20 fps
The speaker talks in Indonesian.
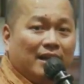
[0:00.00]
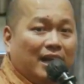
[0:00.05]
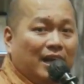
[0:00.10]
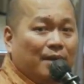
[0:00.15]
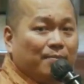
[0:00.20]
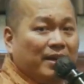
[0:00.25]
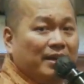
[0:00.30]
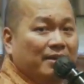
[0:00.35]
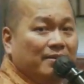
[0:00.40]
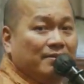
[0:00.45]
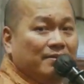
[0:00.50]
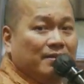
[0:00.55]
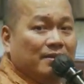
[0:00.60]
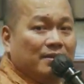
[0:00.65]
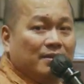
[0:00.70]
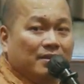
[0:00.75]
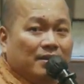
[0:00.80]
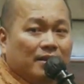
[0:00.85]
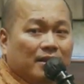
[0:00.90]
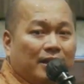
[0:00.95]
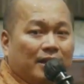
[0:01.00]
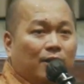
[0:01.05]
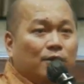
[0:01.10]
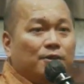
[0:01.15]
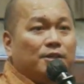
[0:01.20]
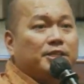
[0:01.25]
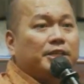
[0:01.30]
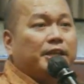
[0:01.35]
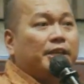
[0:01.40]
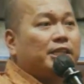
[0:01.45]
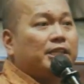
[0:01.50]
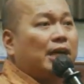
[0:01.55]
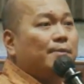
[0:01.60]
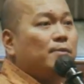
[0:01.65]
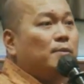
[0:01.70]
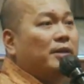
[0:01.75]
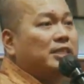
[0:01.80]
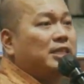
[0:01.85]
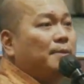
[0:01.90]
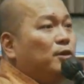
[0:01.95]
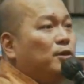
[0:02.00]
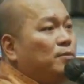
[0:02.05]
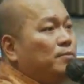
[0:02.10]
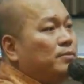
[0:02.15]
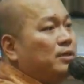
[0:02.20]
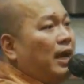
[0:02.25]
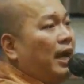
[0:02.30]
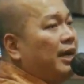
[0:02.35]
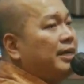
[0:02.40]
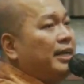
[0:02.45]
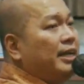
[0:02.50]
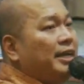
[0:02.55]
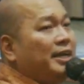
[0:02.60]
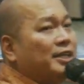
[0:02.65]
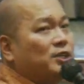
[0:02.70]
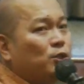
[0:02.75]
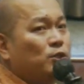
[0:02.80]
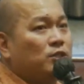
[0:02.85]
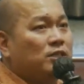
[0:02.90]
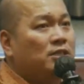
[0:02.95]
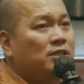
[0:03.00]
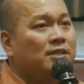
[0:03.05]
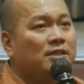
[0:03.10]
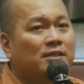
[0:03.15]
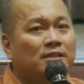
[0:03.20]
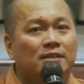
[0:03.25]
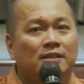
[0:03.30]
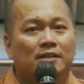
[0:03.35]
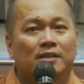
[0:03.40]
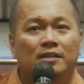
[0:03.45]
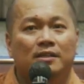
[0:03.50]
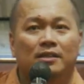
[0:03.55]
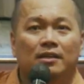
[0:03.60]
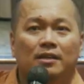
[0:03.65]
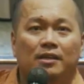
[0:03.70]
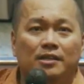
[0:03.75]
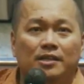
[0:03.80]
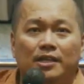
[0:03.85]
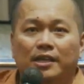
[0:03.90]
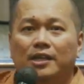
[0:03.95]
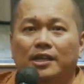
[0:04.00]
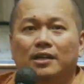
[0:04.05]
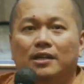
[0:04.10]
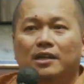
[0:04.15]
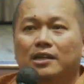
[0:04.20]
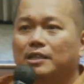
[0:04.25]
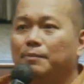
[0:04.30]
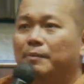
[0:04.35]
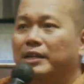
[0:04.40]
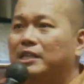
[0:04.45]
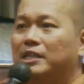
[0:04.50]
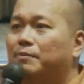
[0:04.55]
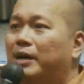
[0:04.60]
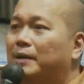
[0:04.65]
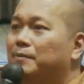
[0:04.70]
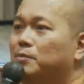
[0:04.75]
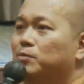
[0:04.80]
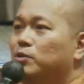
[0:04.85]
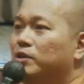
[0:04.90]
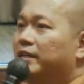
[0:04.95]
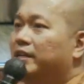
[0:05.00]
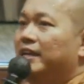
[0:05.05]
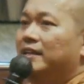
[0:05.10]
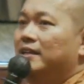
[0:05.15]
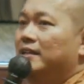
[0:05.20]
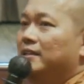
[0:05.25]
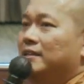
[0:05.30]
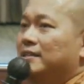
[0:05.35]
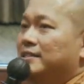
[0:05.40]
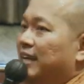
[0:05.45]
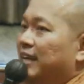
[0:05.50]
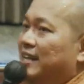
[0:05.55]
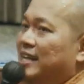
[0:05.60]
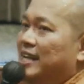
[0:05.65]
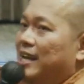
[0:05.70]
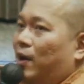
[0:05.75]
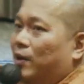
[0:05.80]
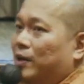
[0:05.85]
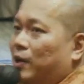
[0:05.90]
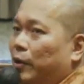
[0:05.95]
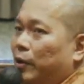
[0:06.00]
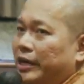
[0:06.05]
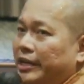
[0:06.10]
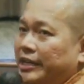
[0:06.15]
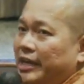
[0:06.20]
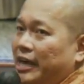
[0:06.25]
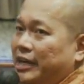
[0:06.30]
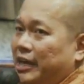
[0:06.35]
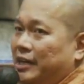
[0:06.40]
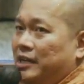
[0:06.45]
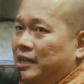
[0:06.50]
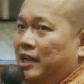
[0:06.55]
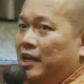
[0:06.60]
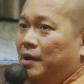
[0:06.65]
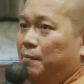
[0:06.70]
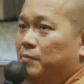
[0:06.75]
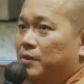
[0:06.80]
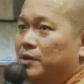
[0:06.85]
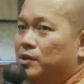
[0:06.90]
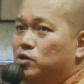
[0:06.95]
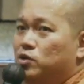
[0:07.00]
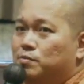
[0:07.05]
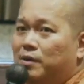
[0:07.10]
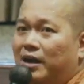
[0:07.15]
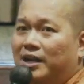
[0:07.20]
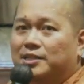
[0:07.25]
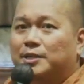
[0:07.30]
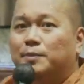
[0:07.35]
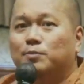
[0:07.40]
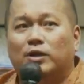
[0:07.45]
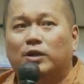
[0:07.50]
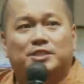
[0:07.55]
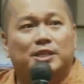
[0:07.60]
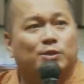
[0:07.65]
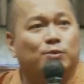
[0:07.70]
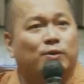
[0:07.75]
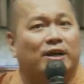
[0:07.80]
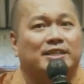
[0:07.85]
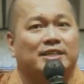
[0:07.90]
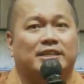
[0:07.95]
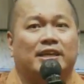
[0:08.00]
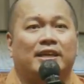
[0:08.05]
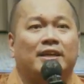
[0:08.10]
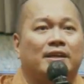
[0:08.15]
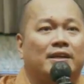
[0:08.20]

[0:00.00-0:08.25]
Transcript: Amin. Kalau di sekitarmu masih belum ada Yesus, di teman-temanmu mungkin Jadilah orang-orang yang akan mengubah sebuah situasi.